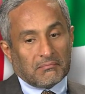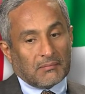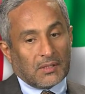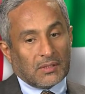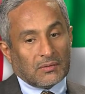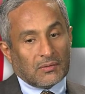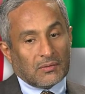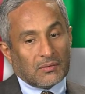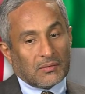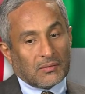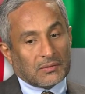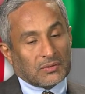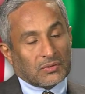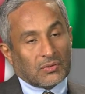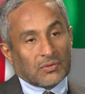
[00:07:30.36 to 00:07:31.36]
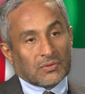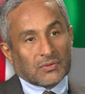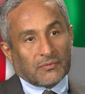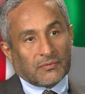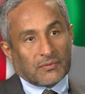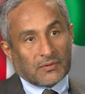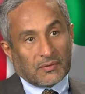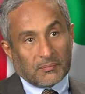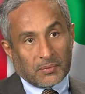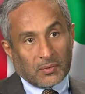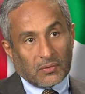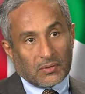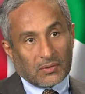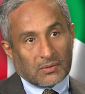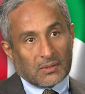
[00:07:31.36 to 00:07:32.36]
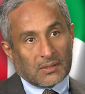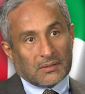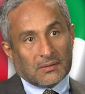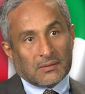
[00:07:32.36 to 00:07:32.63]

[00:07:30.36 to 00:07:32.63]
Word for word: To daje mi dużą satysfakcję.